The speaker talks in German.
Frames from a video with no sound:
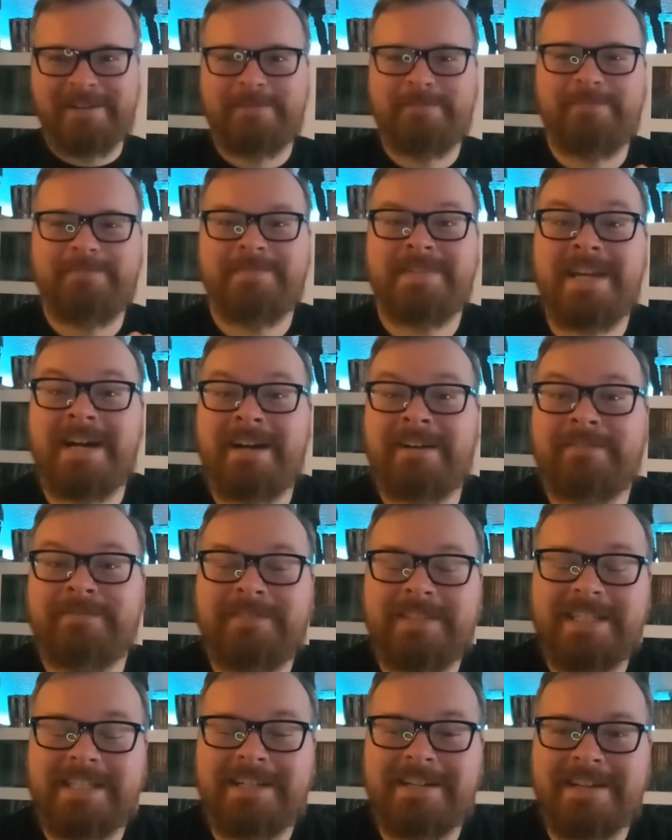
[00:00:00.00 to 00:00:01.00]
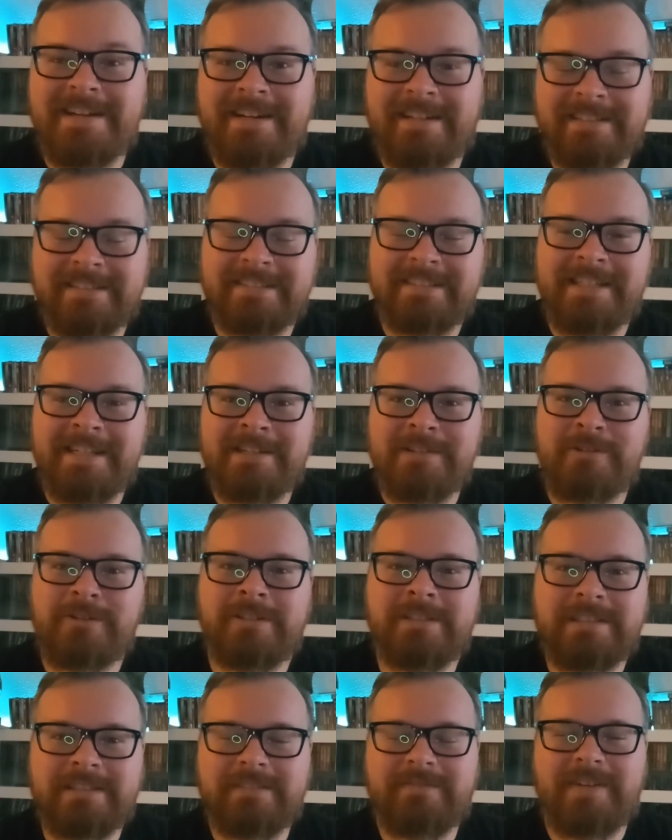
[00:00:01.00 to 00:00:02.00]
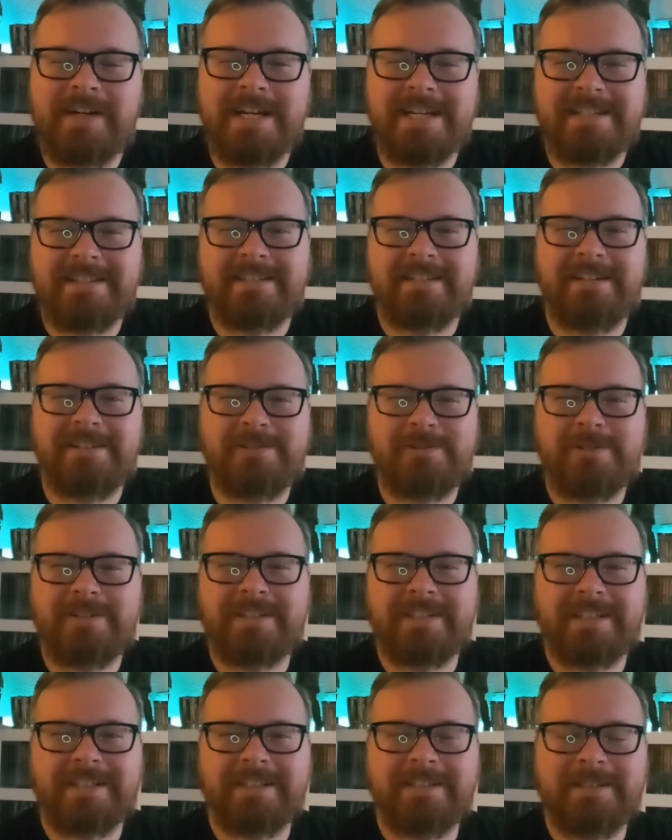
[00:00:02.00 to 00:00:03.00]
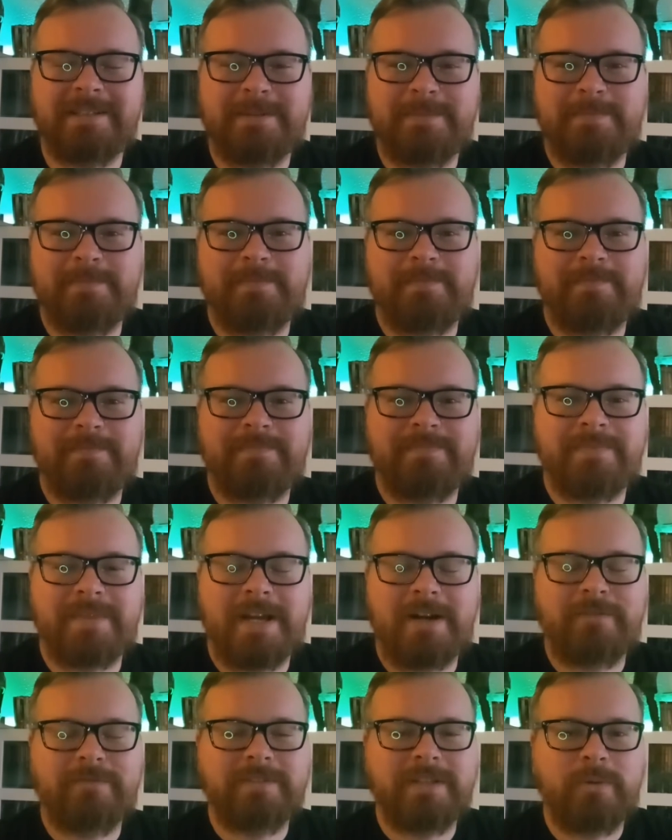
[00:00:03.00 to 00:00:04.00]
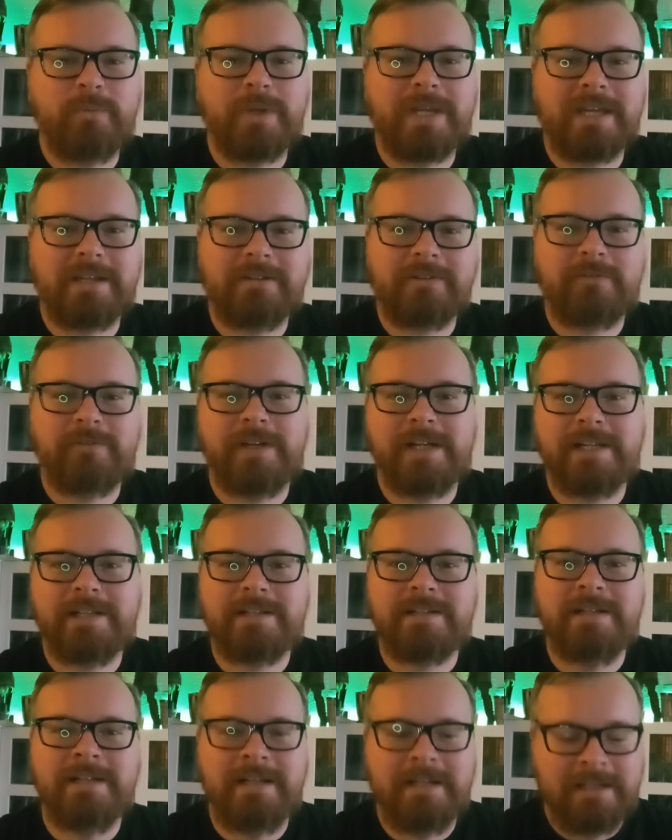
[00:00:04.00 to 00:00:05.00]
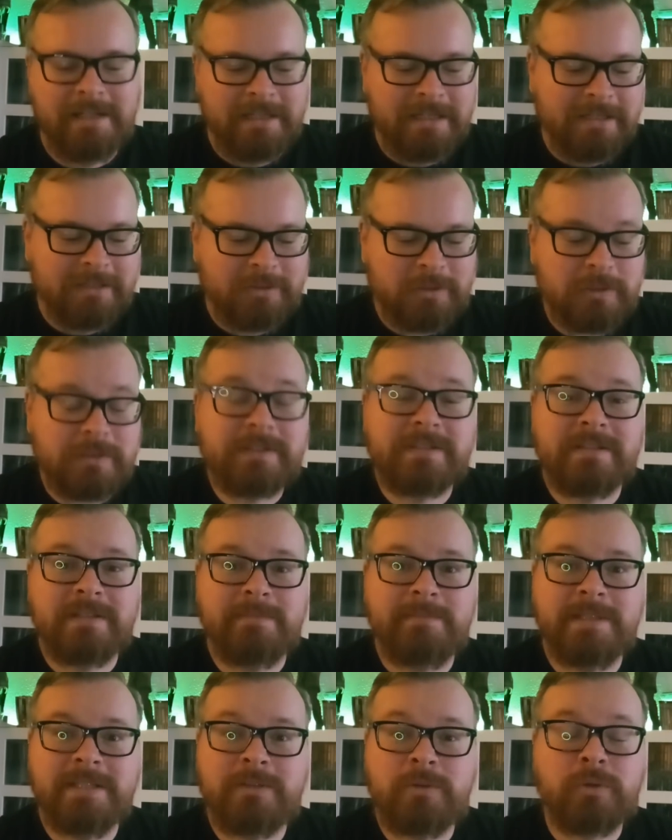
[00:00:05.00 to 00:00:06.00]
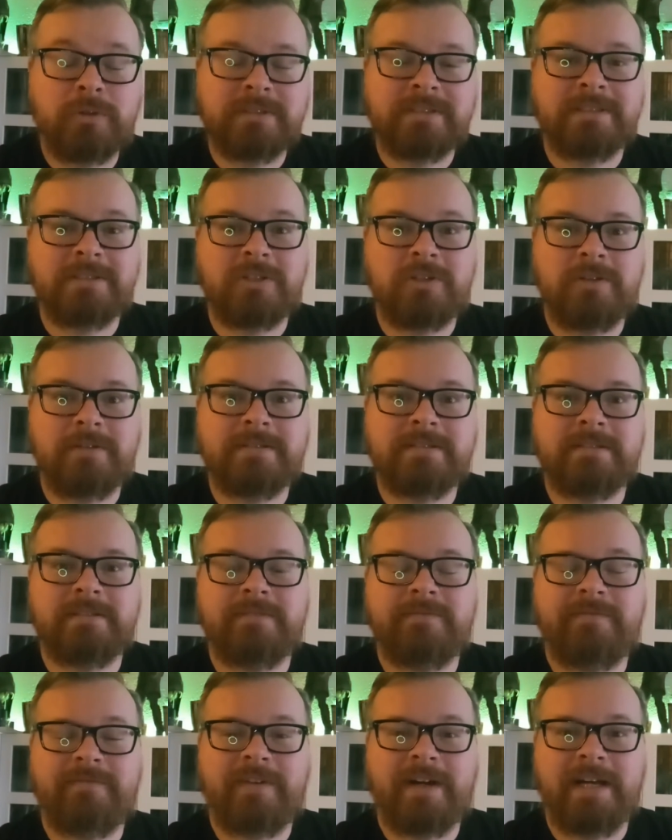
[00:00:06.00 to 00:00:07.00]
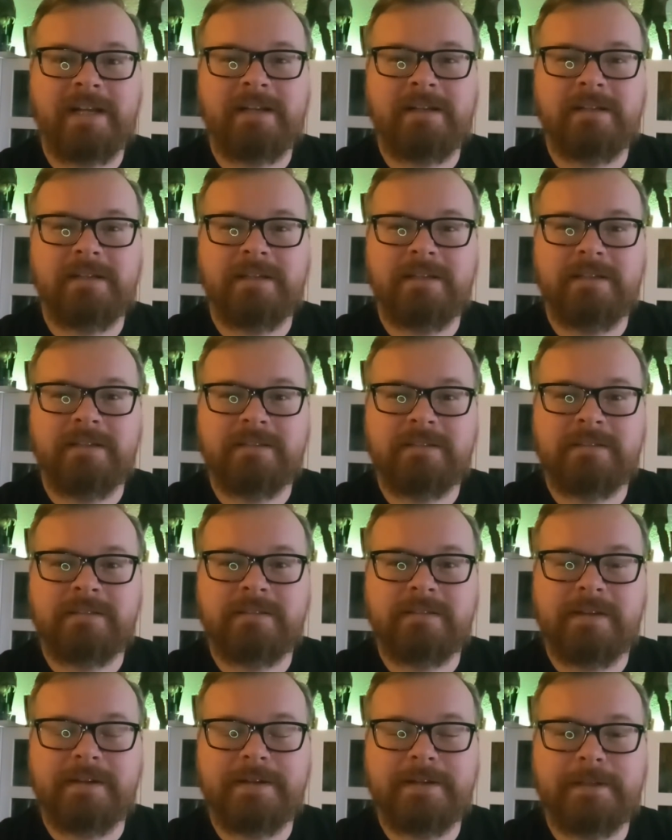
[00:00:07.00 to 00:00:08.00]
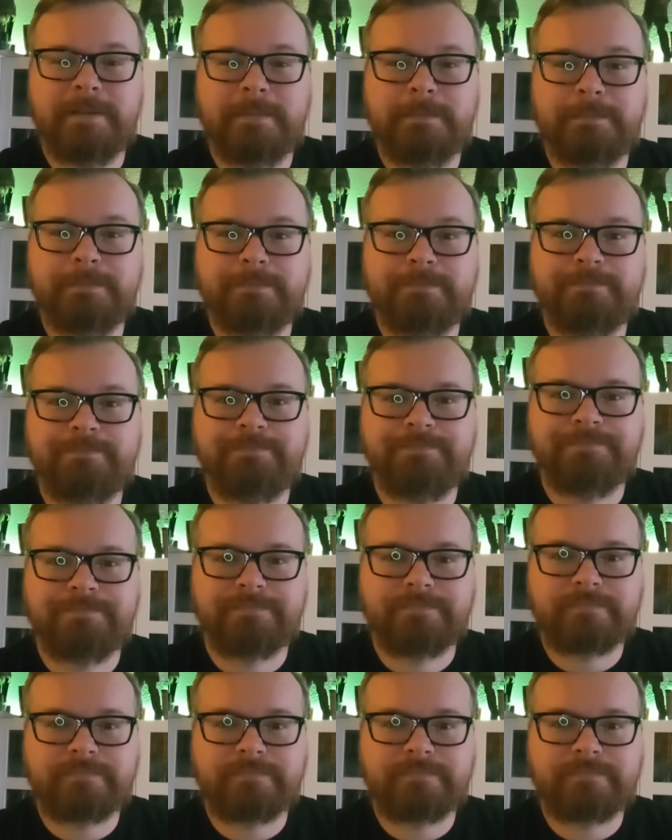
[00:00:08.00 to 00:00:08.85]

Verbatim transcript: ähm, ja, wie ihr ja sehen konntet, war ich auch ähm, auf der Weekend of Hell doch ziemlich kurz entschlossen, weil ich ähm,